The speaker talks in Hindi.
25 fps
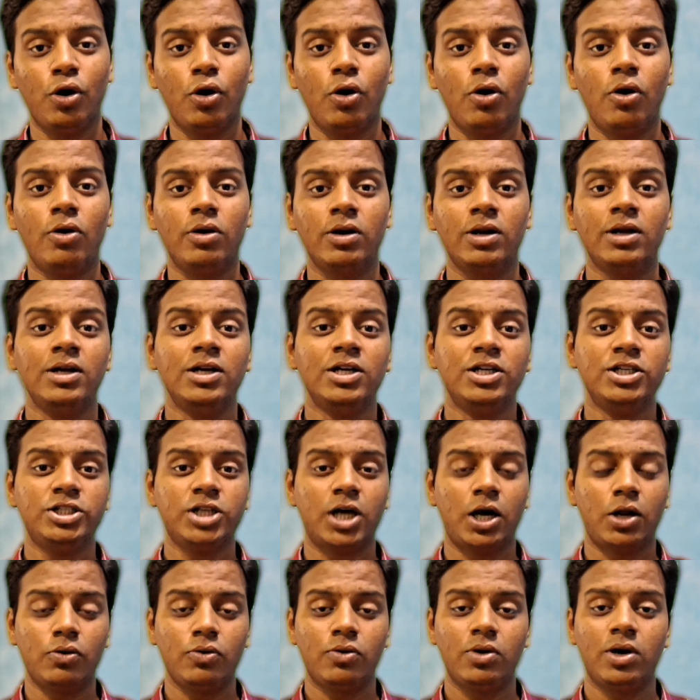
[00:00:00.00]
और
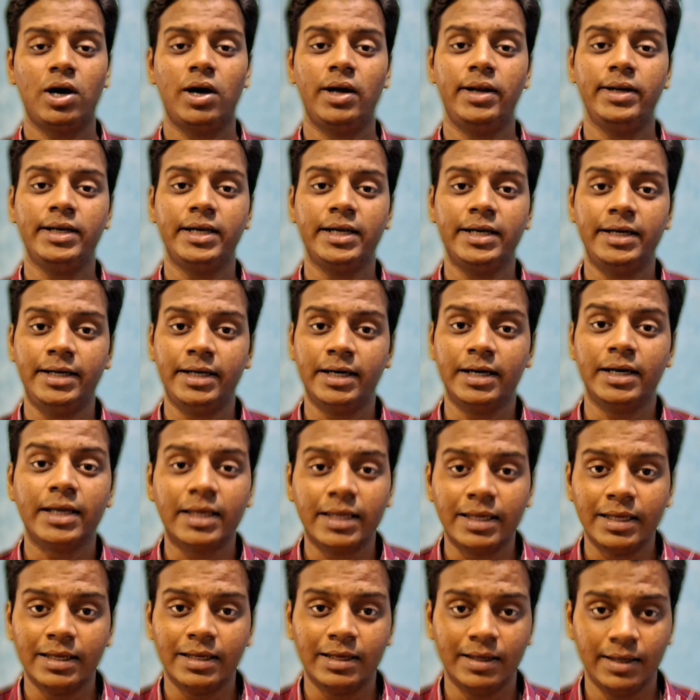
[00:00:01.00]
शाहरुख खान की
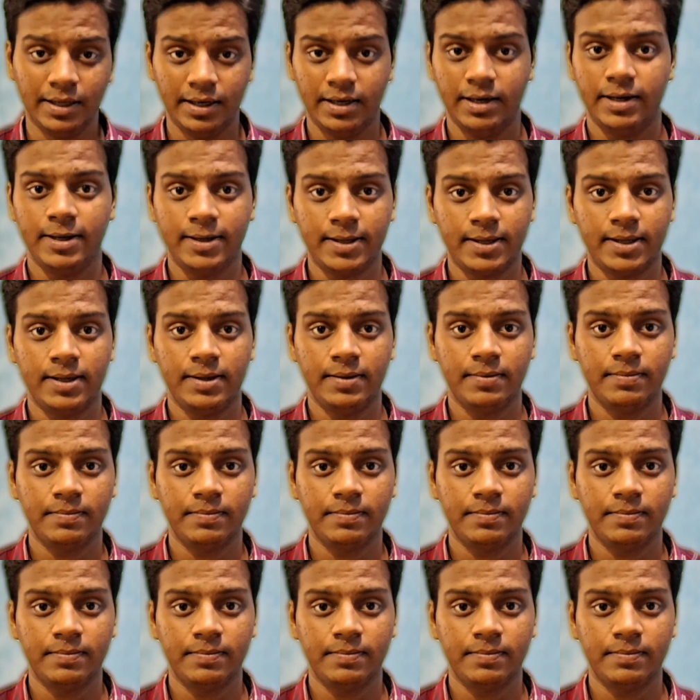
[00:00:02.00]
डंकी ही रहेगी